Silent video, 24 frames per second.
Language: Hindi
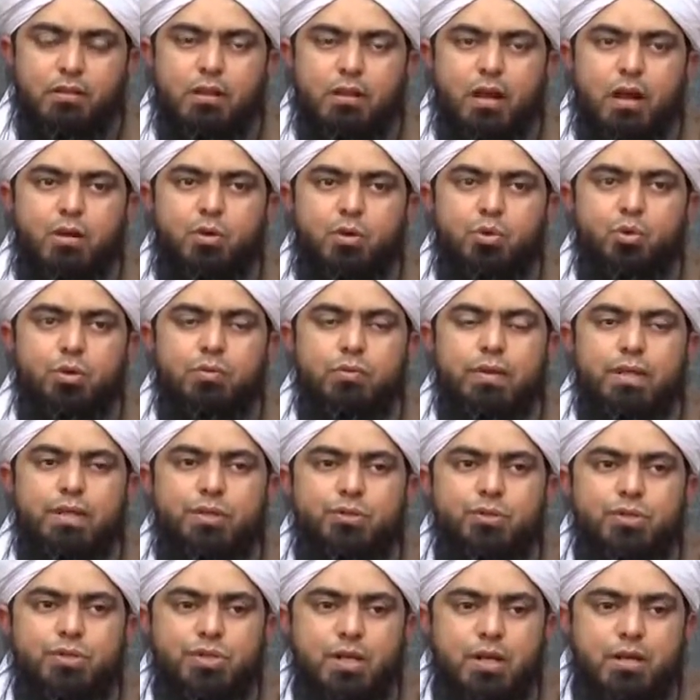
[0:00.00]
कार्टून वाली
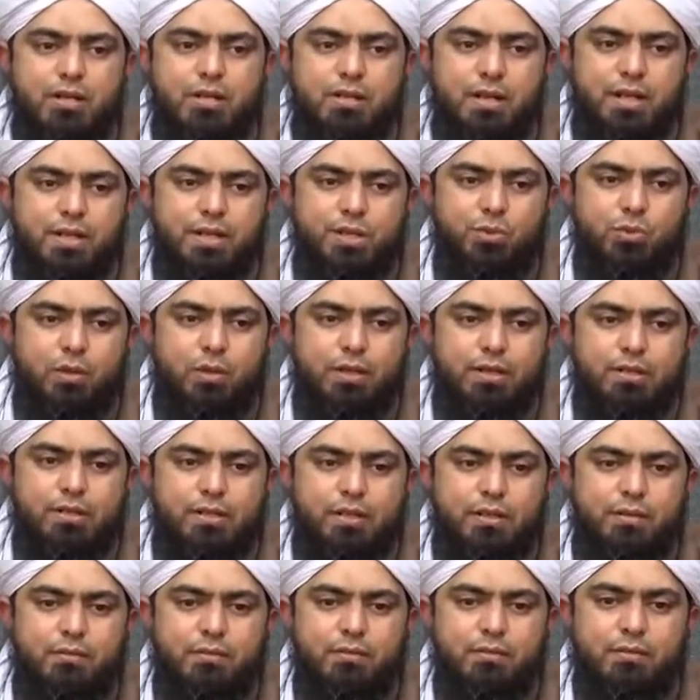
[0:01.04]
जो शर्ट का इशू है ना
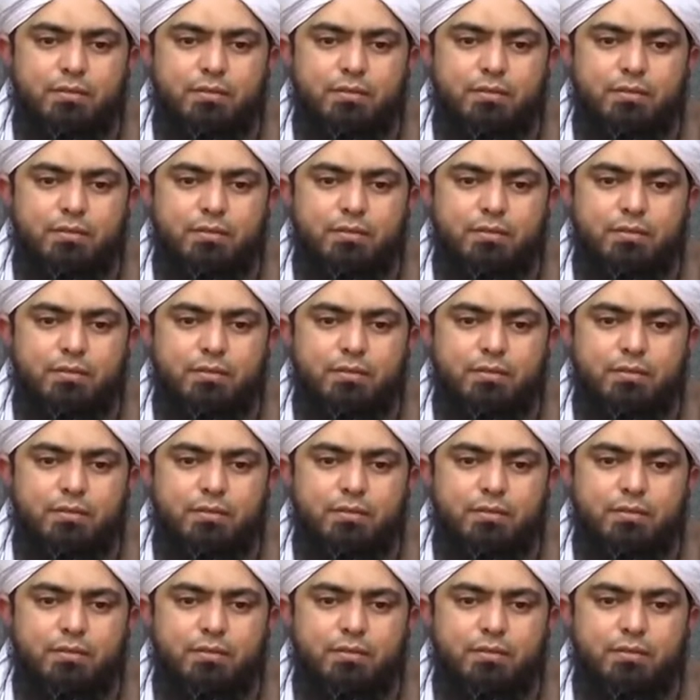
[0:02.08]
जी